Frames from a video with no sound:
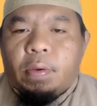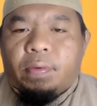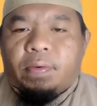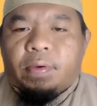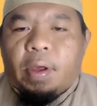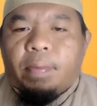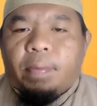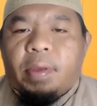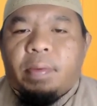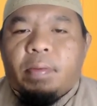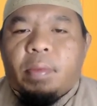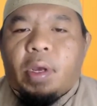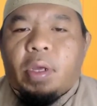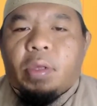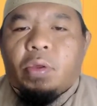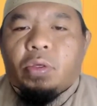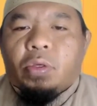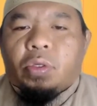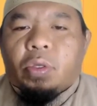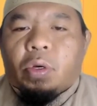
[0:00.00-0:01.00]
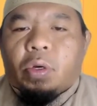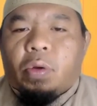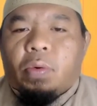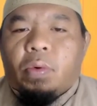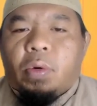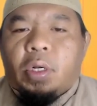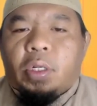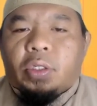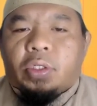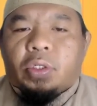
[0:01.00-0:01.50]
famimma
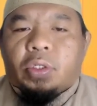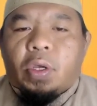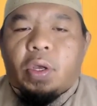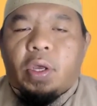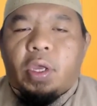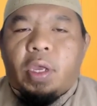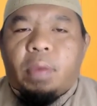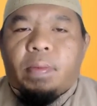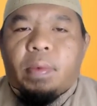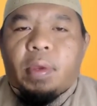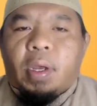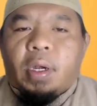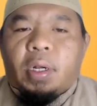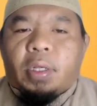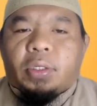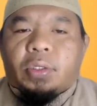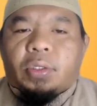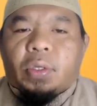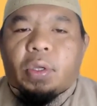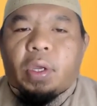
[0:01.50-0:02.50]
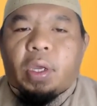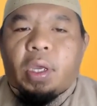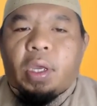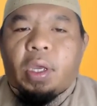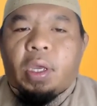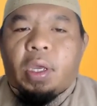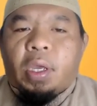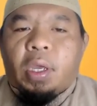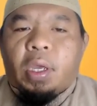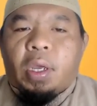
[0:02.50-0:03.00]
yushra'u lisaimi ala
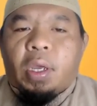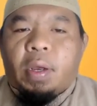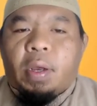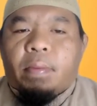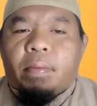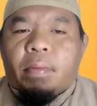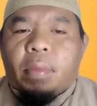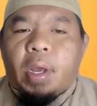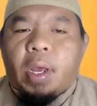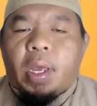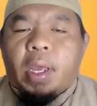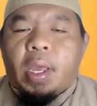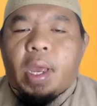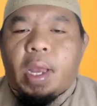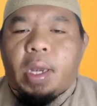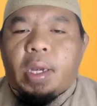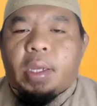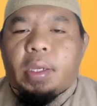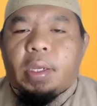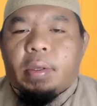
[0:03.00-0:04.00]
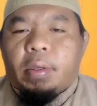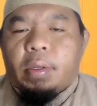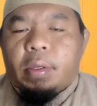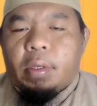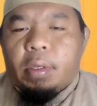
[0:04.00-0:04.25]
sahih ma yali